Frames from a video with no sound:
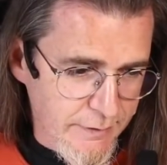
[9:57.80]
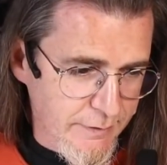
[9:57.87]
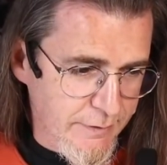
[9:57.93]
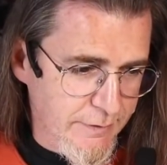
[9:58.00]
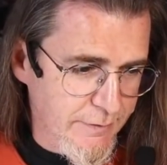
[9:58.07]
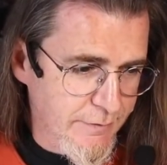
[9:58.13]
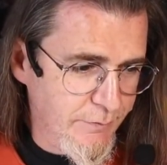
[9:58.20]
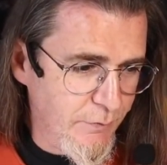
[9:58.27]

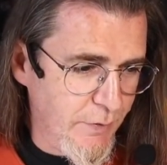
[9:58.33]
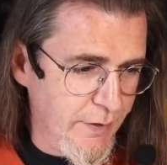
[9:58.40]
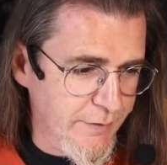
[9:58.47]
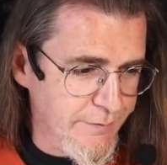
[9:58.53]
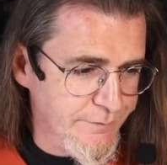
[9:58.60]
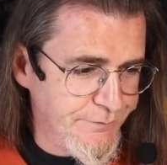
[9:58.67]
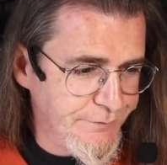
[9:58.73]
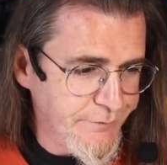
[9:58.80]
Ah,
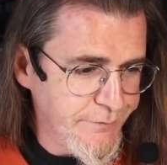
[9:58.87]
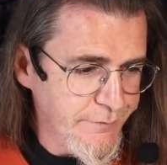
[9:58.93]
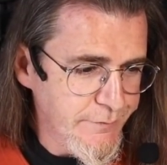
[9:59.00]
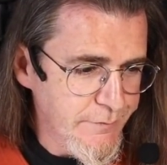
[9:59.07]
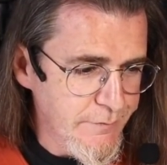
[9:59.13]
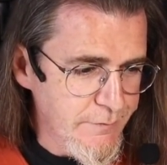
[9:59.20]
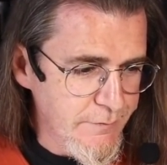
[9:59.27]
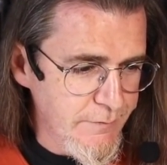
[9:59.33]
bueno.
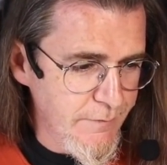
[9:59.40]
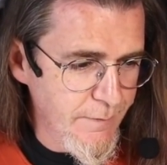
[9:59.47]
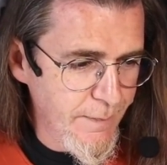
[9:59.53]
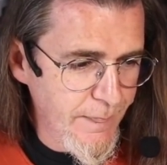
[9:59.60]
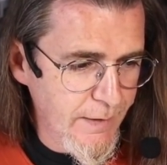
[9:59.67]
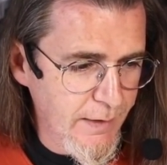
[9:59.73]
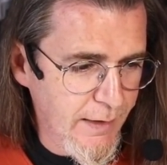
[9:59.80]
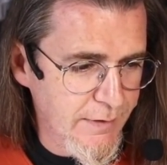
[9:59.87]

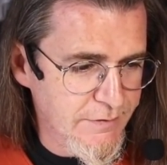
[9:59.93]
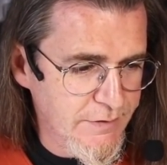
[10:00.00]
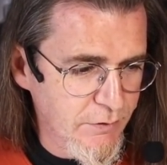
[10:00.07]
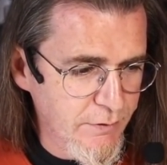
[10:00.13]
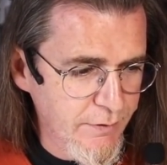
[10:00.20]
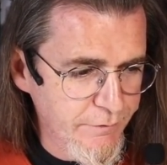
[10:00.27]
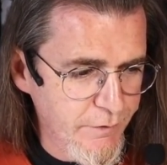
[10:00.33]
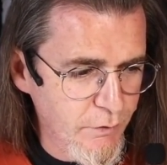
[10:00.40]
Al
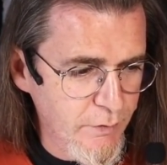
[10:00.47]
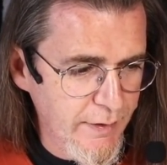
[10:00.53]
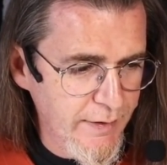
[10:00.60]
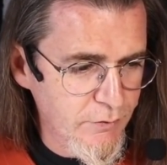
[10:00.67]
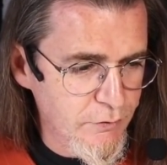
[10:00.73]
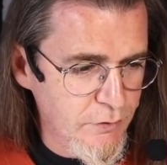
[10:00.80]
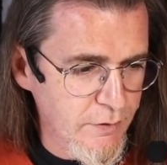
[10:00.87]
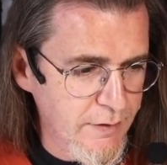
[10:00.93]
ser una
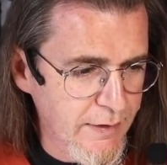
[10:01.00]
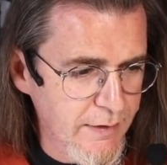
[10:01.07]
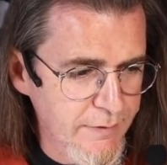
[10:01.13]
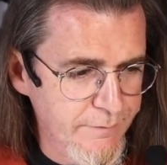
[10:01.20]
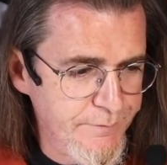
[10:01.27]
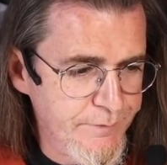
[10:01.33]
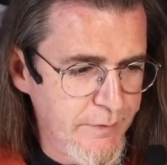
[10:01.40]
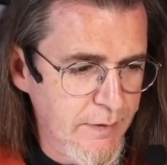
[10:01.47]
figura de
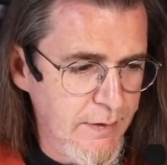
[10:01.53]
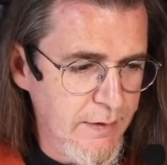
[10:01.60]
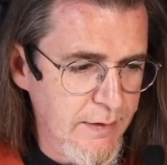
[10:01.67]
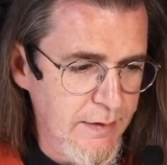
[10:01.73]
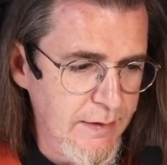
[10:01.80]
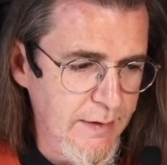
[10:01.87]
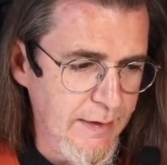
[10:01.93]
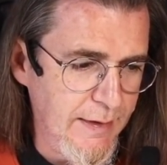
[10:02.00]
autoridad
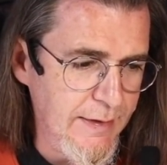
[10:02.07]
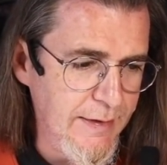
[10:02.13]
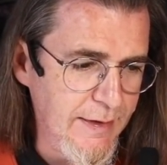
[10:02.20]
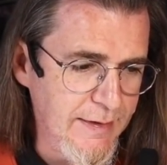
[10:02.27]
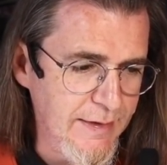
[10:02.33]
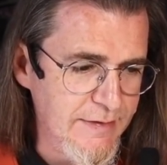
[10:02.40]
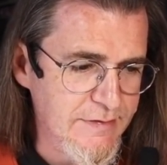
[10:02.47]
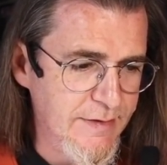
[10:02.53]
en la